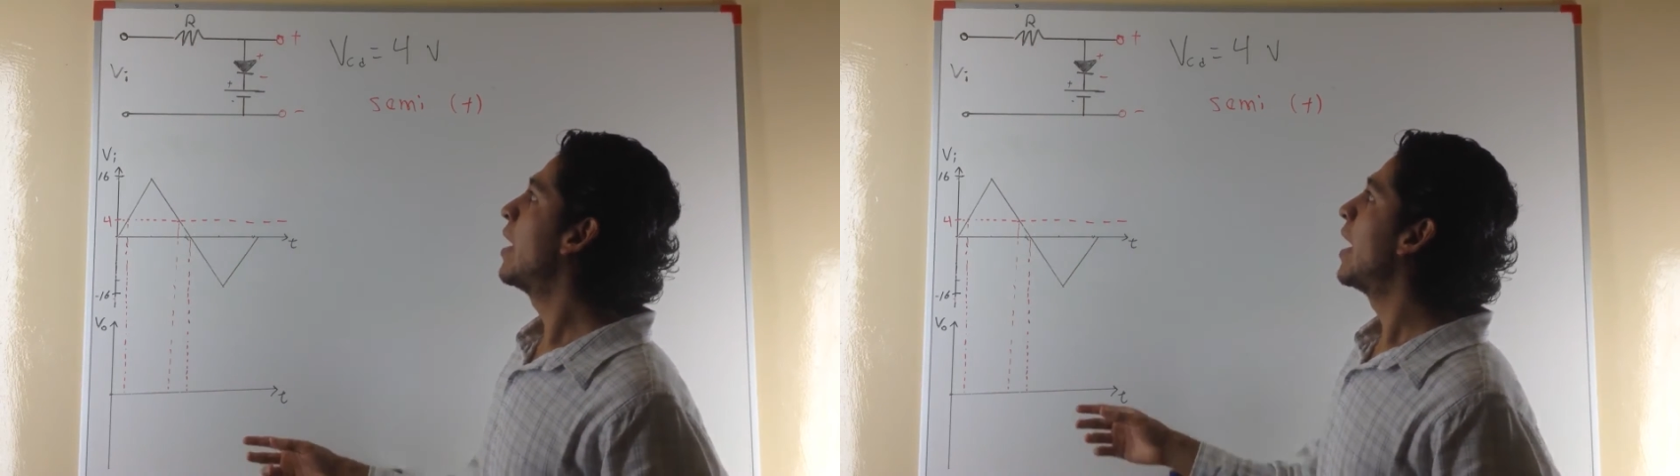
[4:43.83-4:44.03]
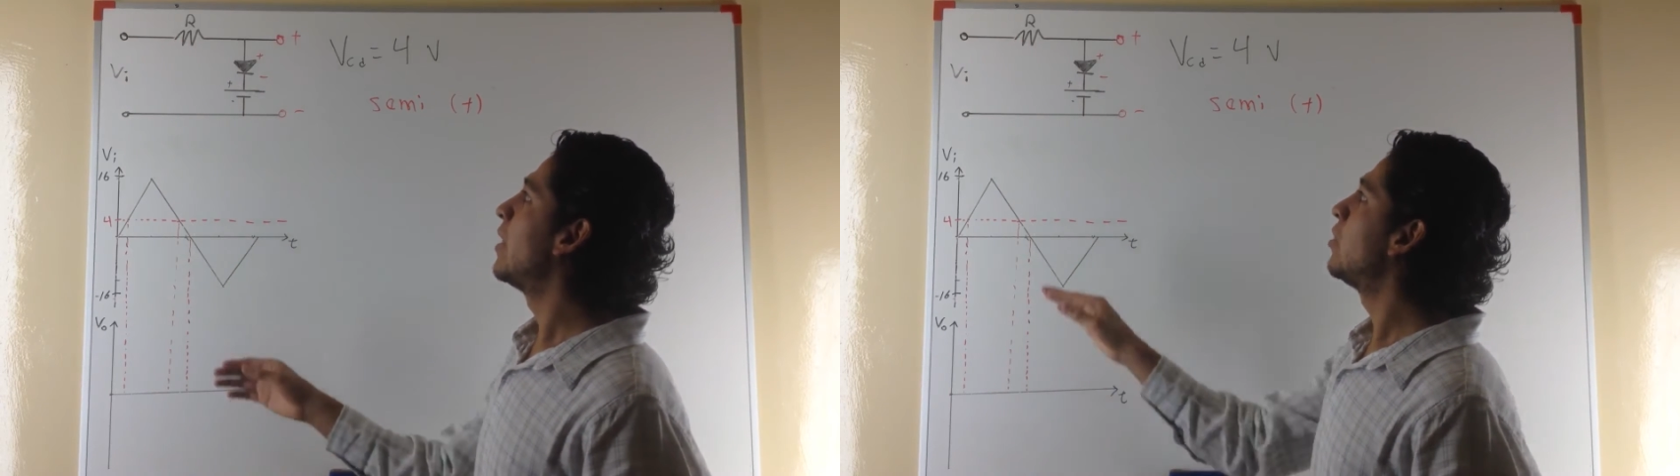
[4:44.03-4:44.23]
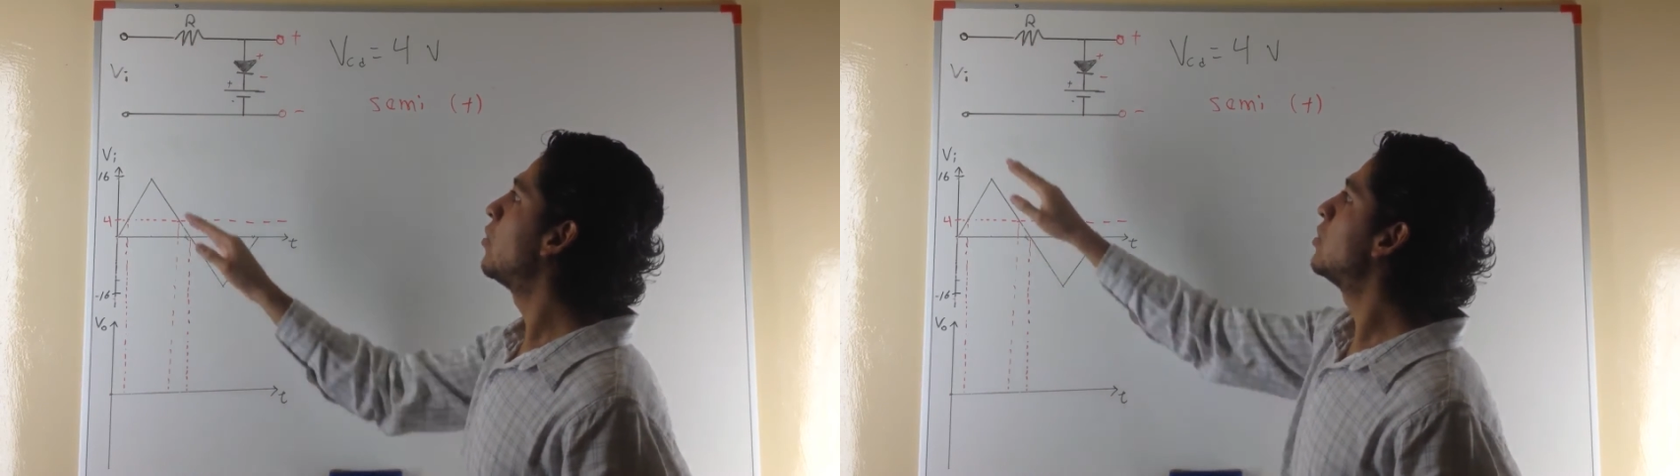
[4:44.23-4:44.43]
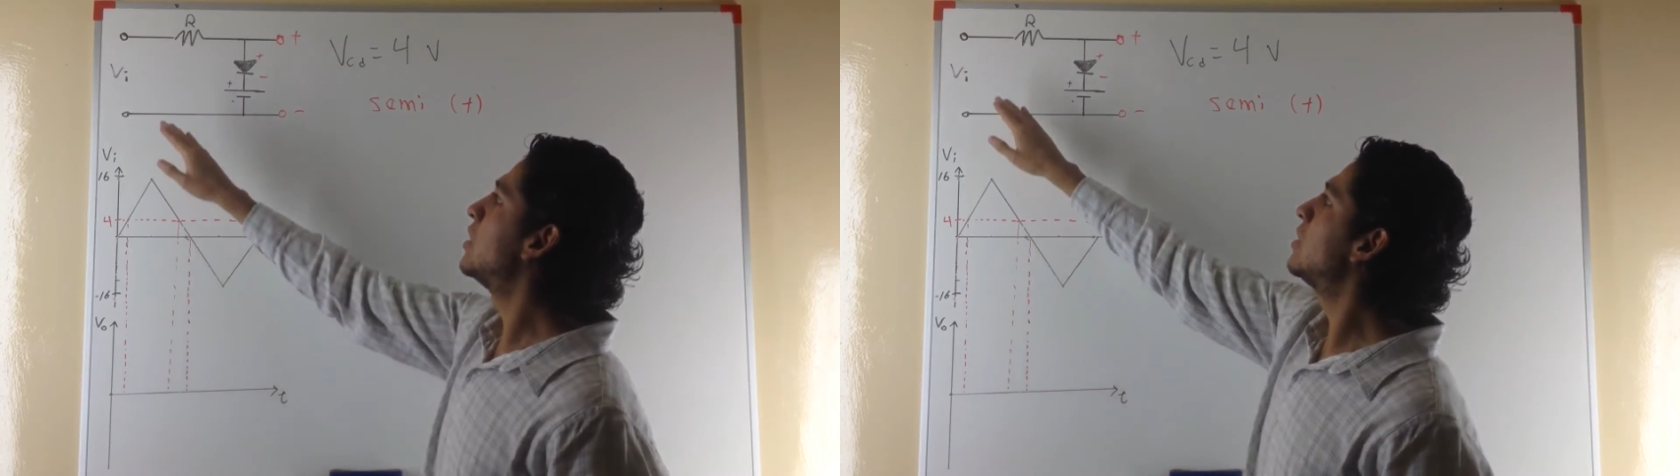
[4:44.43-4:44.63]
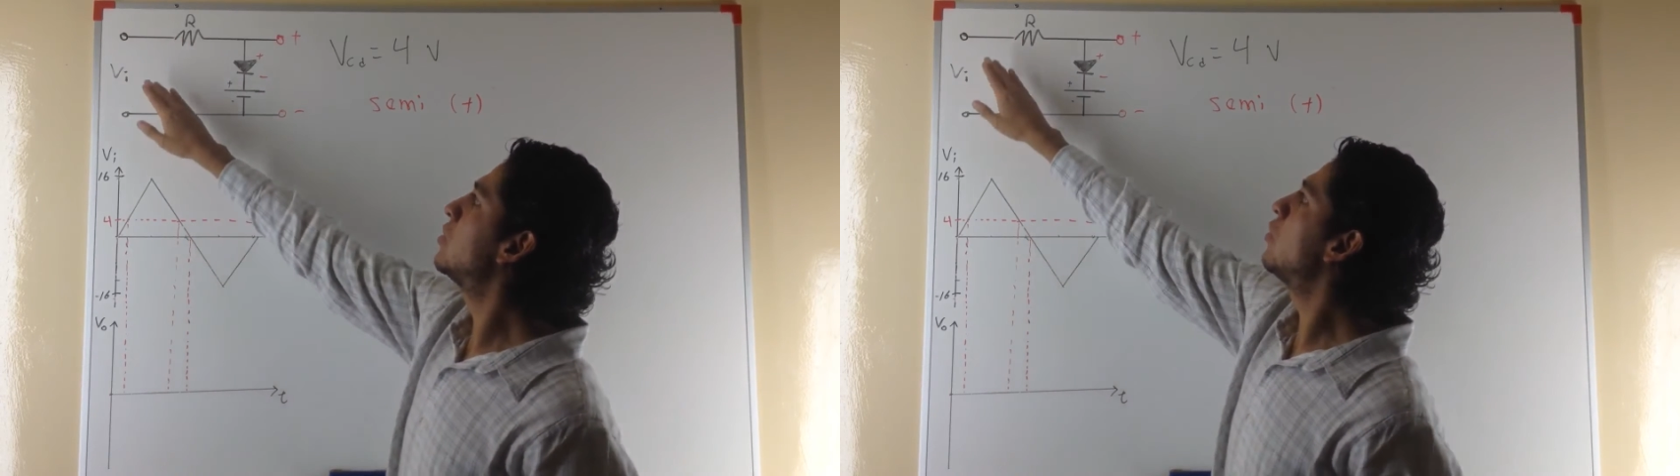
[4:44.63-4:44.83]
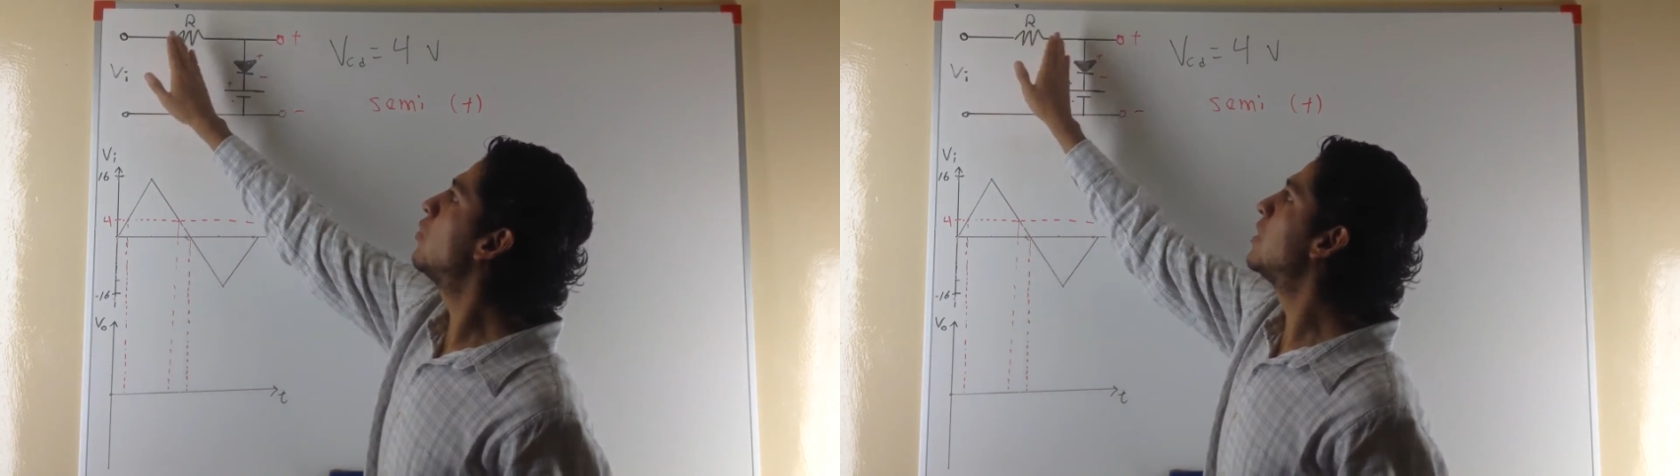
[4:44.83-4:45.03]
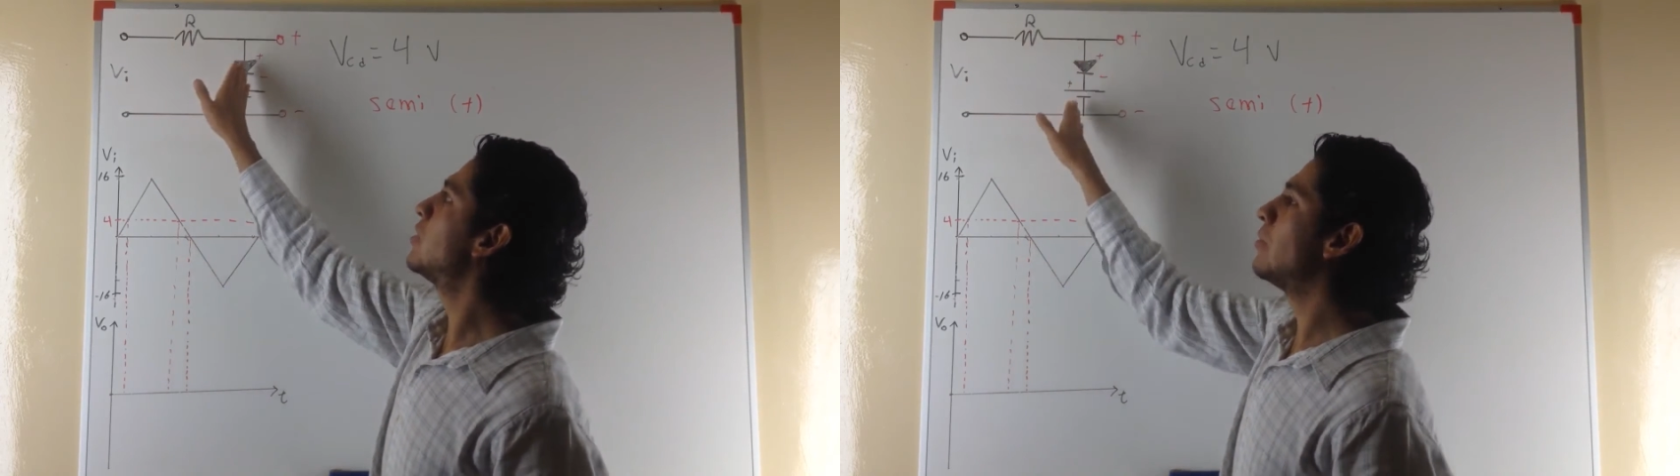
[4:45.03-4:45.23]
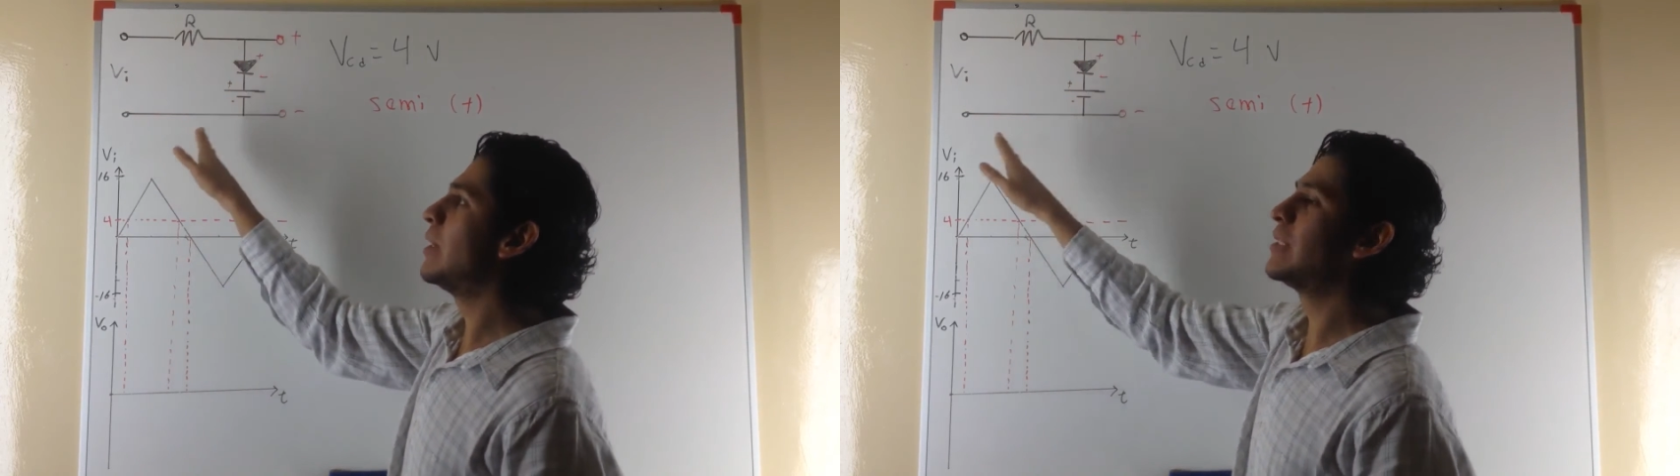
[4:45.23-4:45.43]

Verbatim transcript: entonces todo esto va a